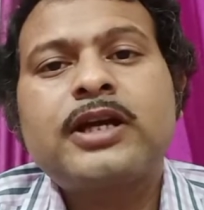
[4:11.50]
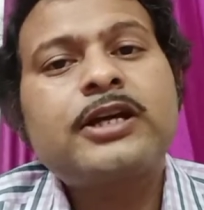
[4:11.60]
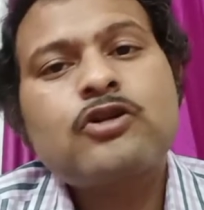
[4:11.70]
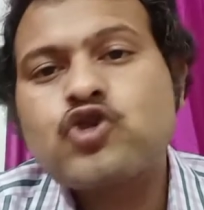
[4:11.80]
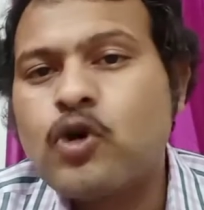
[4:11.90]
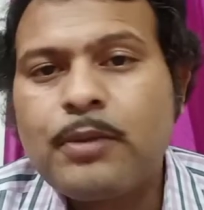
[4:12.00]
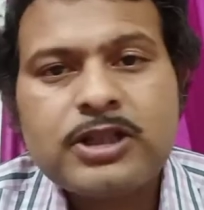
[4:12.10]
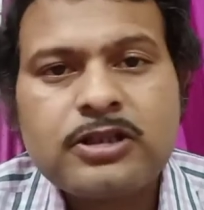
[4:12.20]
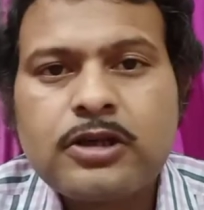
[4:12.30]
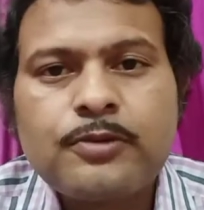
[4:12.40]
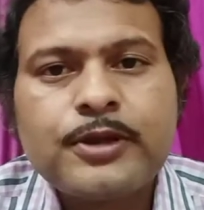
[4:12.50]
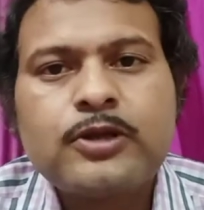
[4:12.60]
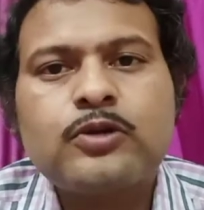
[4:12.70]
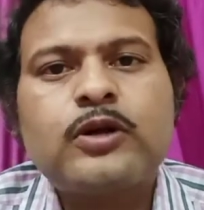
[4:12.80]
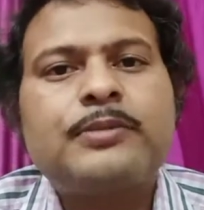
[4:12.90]
এটাও সমাজ
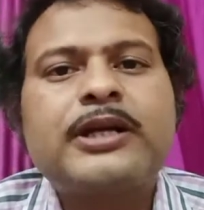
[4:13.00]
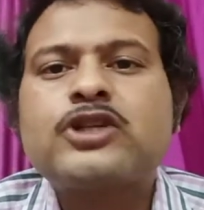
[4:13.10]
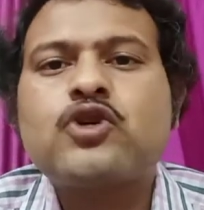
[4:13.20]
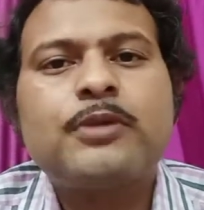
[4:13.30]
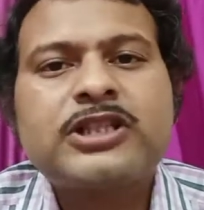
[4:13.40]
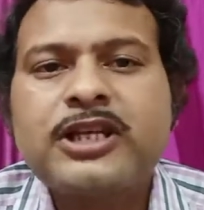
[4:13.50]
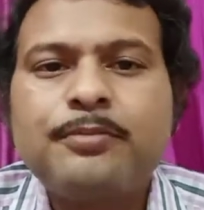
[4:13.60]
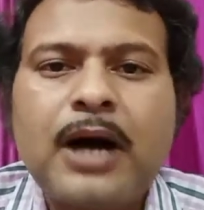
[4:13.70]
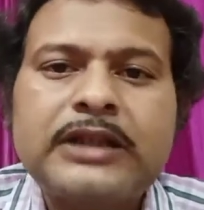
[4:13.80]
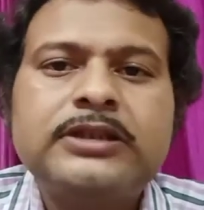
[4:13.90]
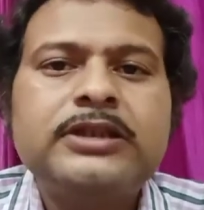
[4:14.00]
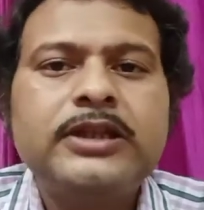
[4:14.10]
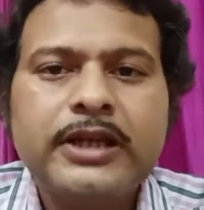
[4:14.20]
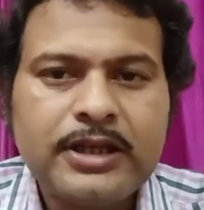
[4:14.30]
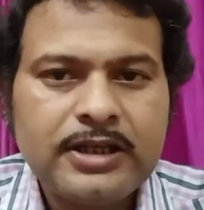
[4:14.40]
নিরপেক্ষ নয় মানে সমাজকে বাদ
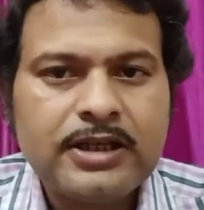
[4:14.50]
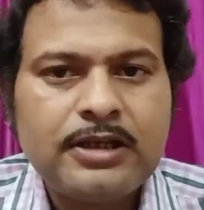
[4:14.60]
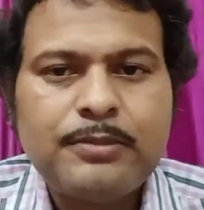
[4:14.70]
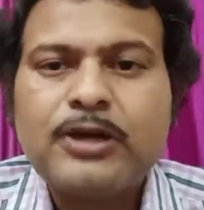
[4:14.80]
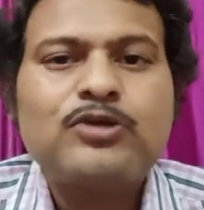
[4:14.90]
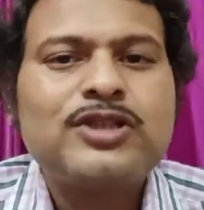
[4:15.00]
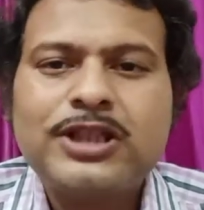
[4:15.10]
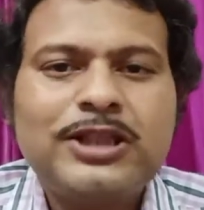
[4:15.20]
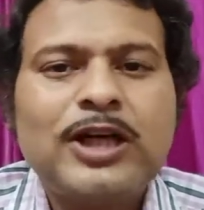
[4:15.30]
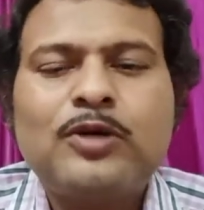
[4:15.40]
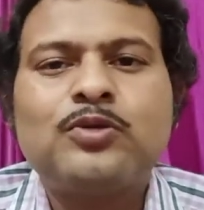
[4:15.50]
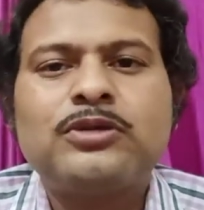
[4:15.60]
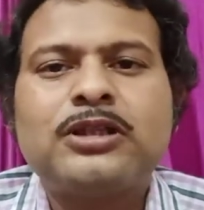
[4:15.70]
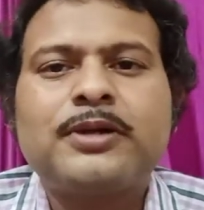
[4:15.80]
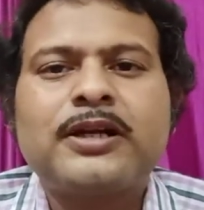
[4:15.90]
দিয়ে মানুষ চিন্তাও
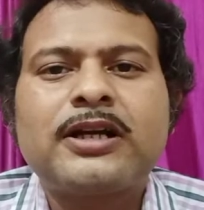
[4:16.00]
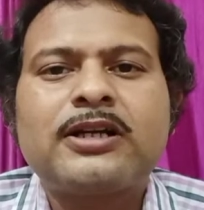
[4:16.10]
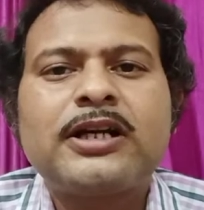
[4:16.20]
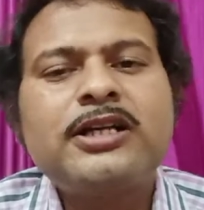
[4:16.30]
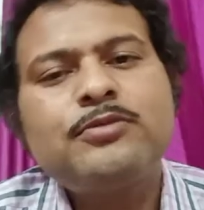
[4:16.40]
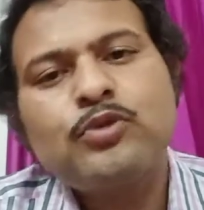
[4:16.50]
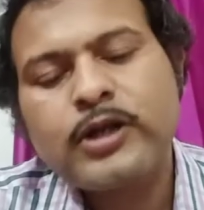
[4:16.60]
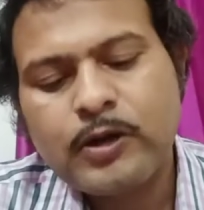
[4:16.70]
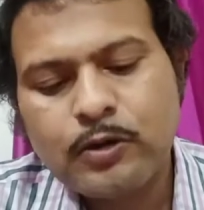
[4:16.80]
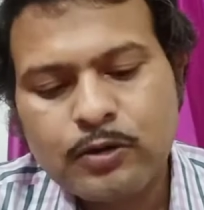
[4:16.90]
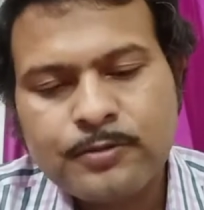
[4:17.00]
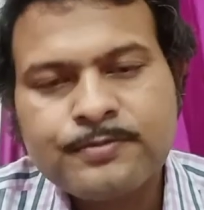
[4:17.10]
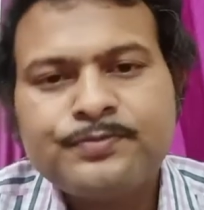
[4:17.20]
করতে পারে না এই মনে করো